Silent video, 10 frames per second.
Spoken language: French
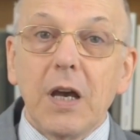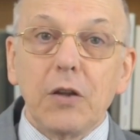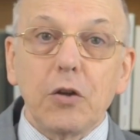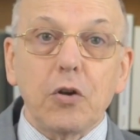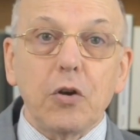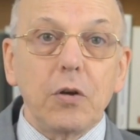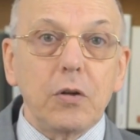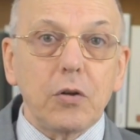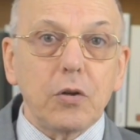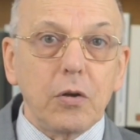
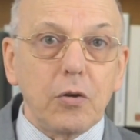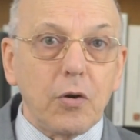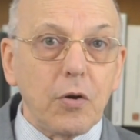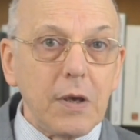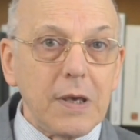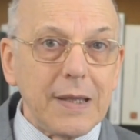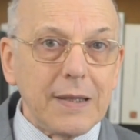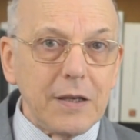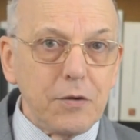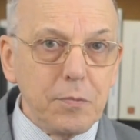Un, orgueil qui est
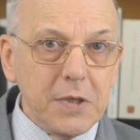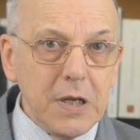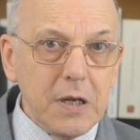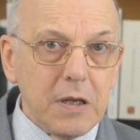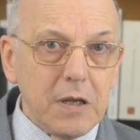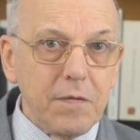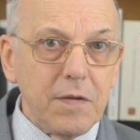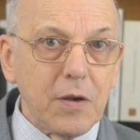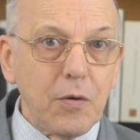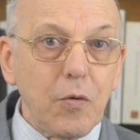très subtil, qui
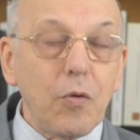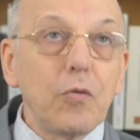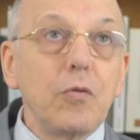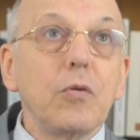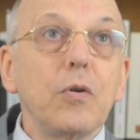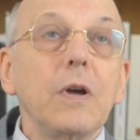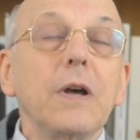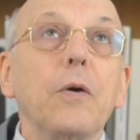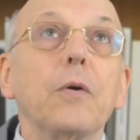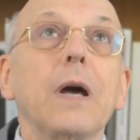fait qu'on n'a
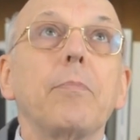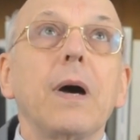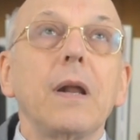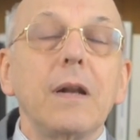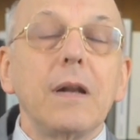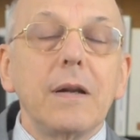on pas